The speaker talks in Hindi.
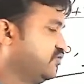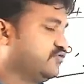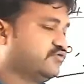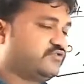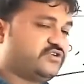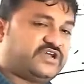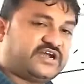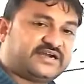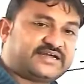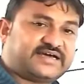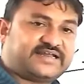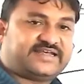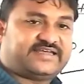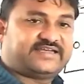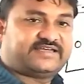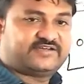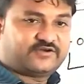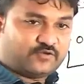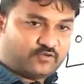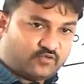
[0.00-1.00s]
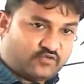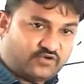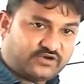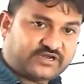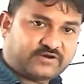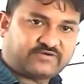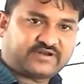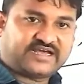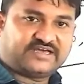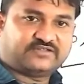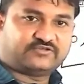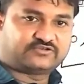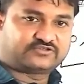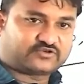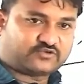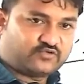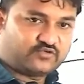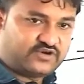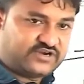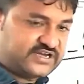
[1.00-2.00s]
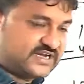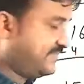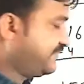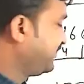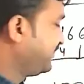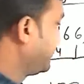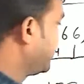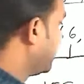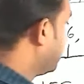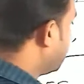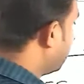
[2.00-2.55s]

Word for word: नौ दूनी अठारह उल्टा हो रहा है दोस्तों उल्टा